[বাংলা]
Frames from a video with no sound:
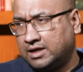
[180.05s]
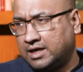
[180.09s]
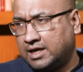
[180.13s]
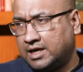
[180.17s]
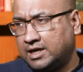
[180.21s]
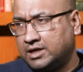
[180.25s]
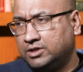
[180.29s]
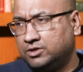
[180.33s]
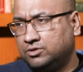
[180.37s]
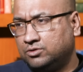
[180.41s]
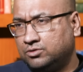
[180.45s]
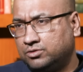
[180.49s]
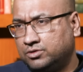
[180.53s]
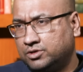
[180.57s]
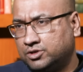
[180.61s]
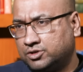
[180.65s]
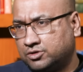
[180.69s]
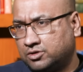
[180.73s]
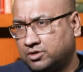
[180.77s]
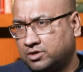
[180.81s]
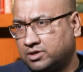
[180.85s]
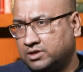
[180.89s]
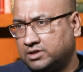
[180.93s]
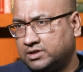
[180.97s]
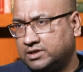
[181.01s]
লাইন ধরে
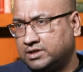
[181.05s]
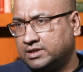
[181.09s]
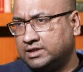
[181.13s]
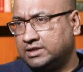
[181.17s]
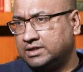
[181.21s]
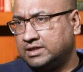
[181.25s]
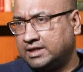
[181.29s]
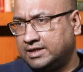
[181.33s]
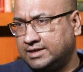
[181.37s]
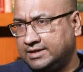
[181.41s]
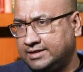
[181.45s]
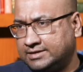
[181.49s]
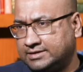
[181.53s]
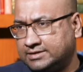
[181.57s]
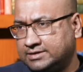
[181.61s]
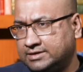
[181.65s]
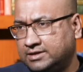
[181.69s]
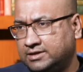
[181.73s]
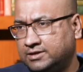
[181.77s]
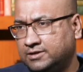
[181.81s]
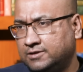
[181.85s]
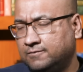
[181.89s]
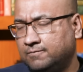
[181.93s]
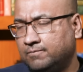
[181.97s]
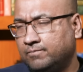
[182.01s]
সকাল থেকে
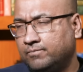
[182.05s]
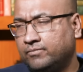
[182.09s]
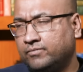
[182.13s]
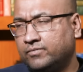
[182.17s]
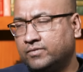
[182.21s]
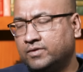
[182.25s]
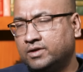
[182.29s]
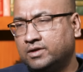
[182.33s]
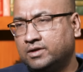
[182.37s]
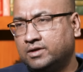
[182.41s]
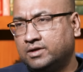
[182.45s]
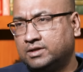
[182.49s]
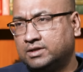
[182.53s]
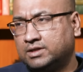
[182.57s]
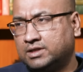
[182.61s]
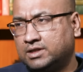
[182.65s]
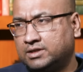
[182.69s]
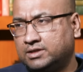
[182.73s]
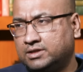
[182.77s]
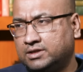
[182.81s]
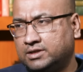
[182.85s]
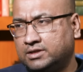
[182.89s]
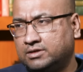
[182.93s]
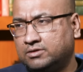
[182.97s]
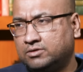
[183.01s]
দাঁড়িয়েছিলেন
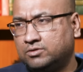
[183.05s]
তাদের